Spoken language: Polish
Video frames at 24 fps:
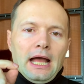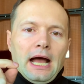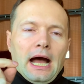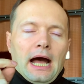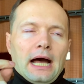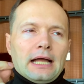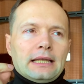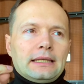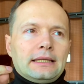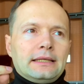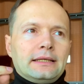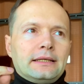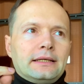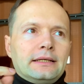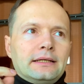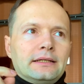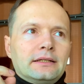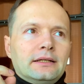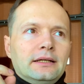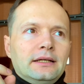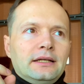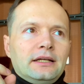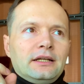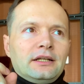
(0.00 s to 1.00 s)

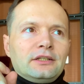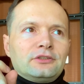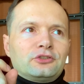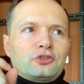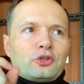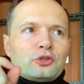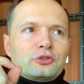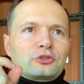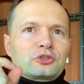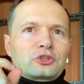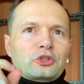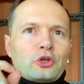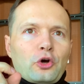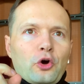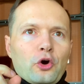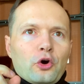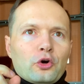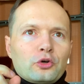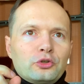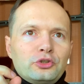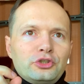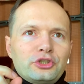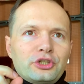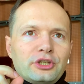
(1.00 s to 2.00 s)
ale to
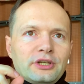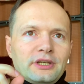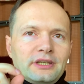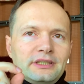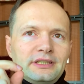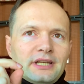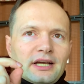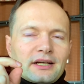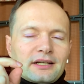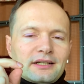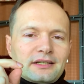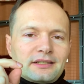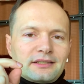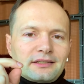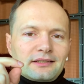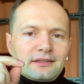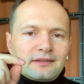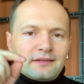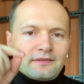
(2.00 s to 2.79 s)
coś, jak e,